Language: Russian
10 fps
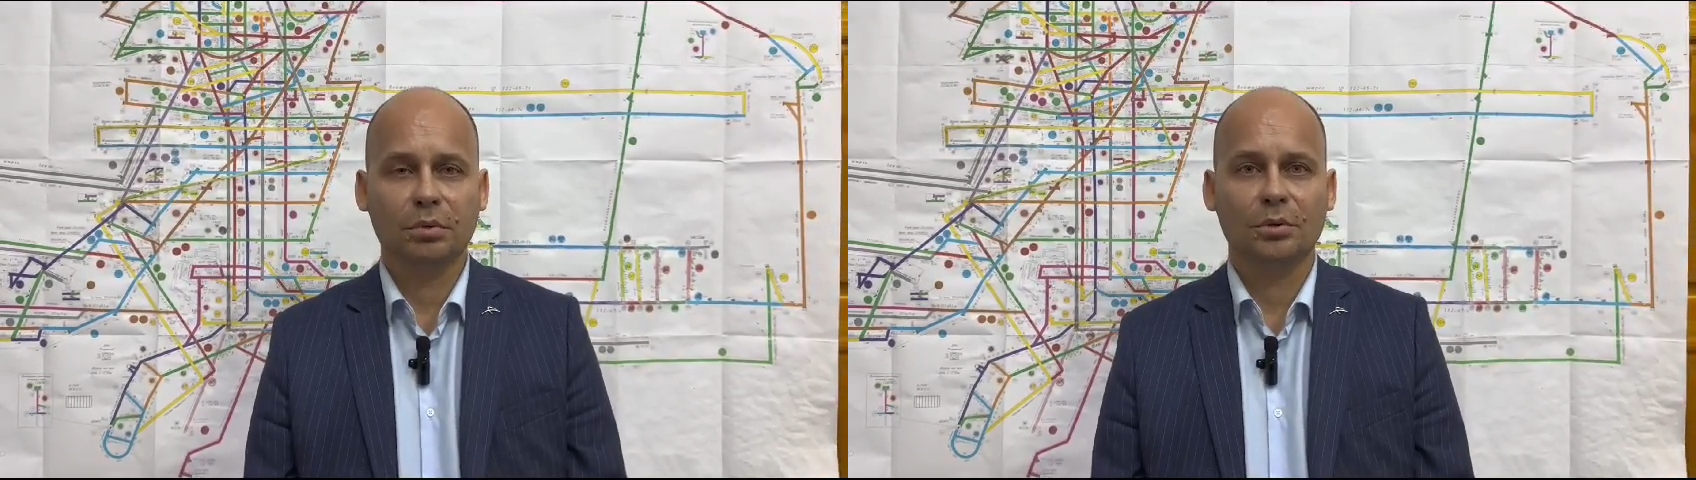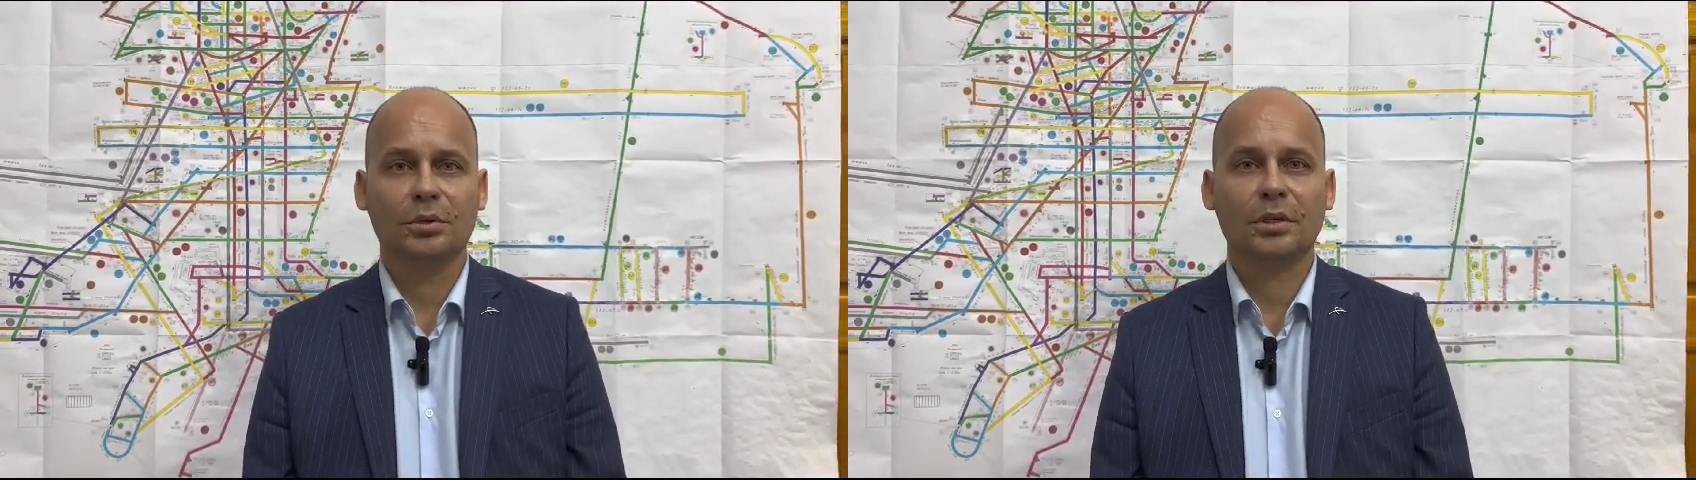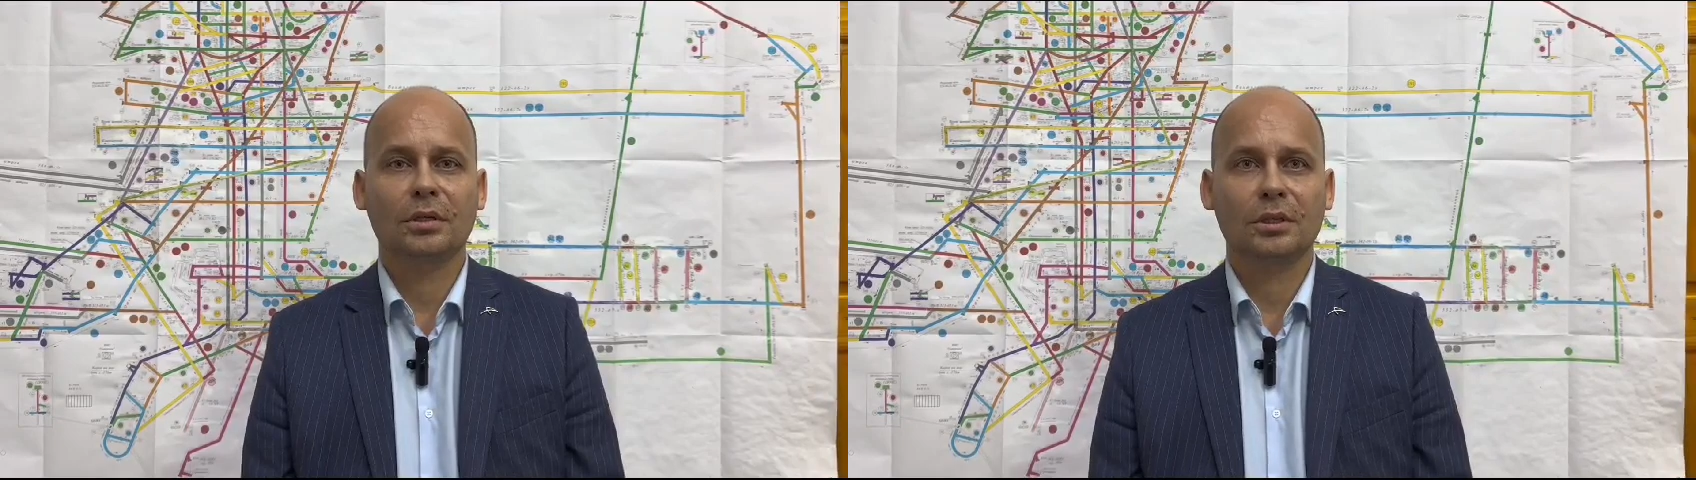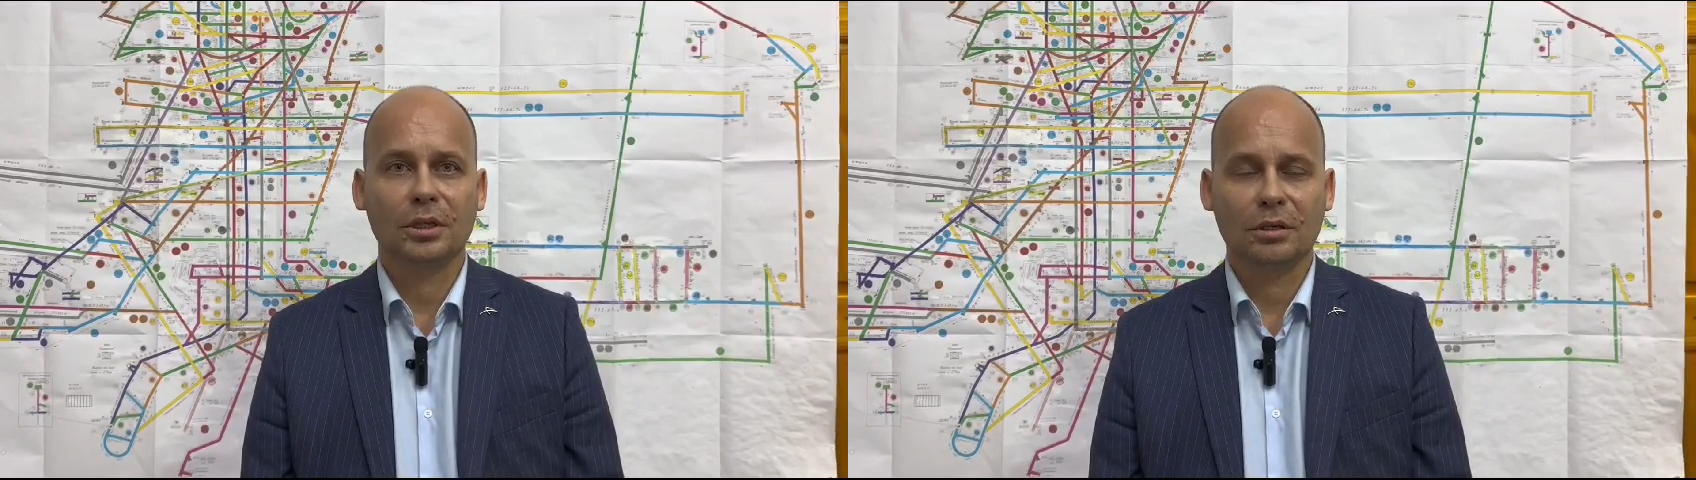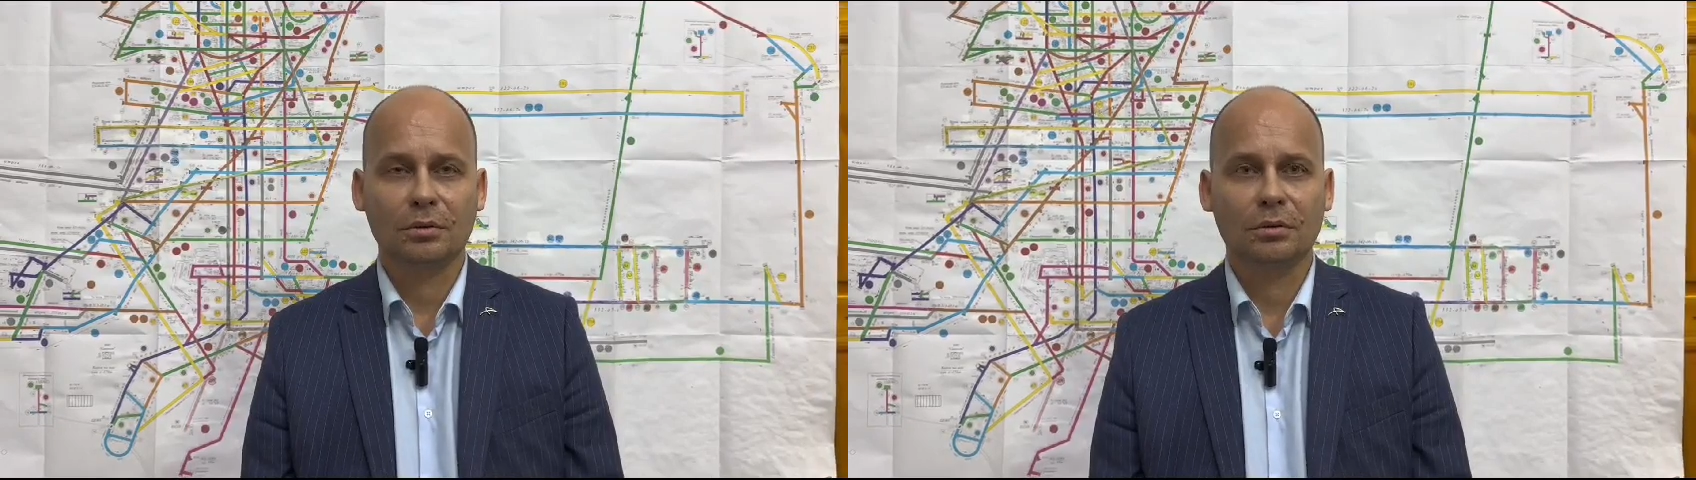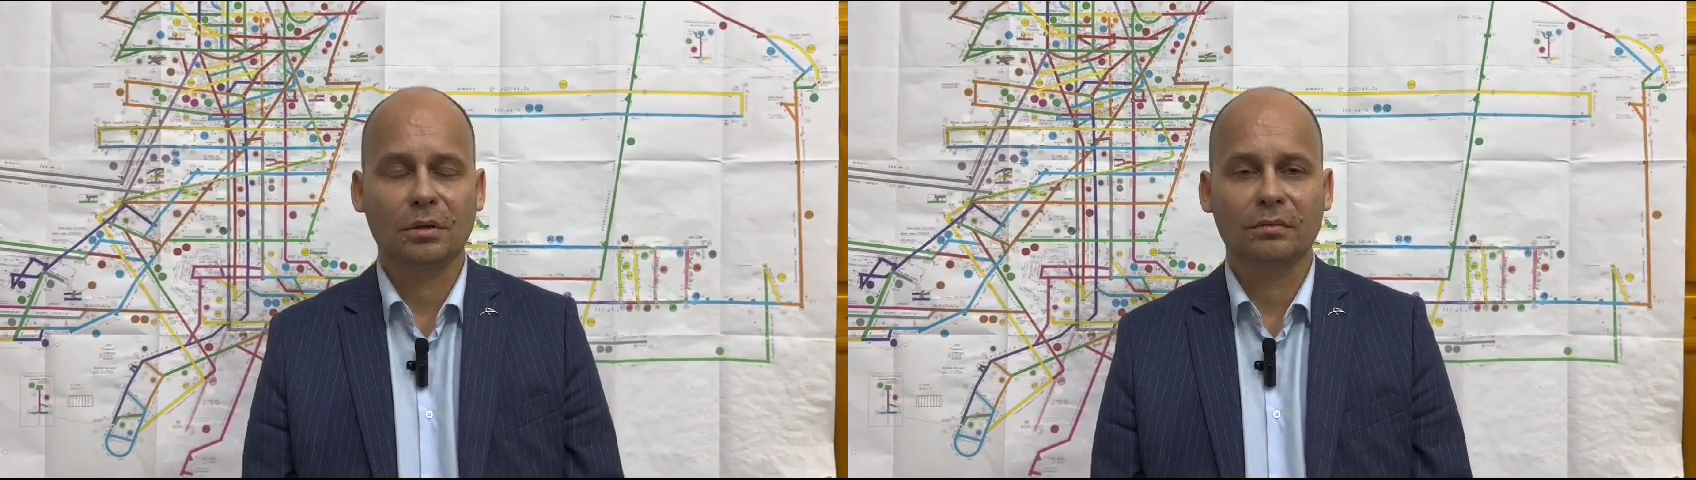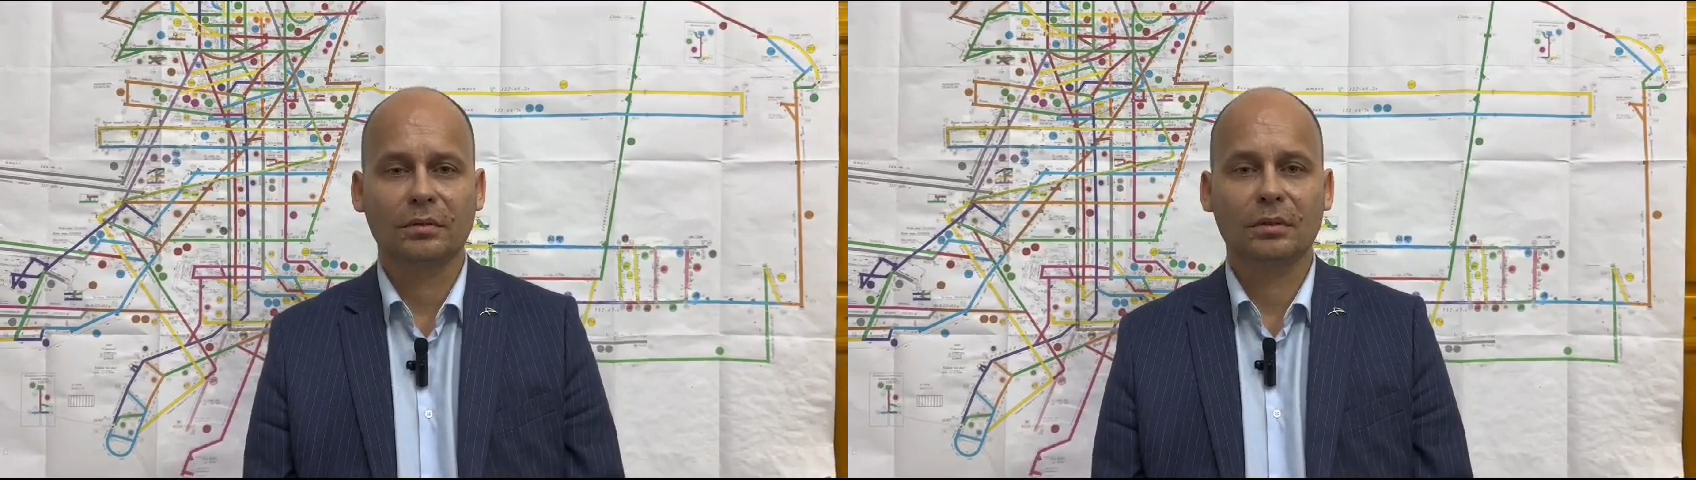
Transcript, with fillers: поиск шахтеров.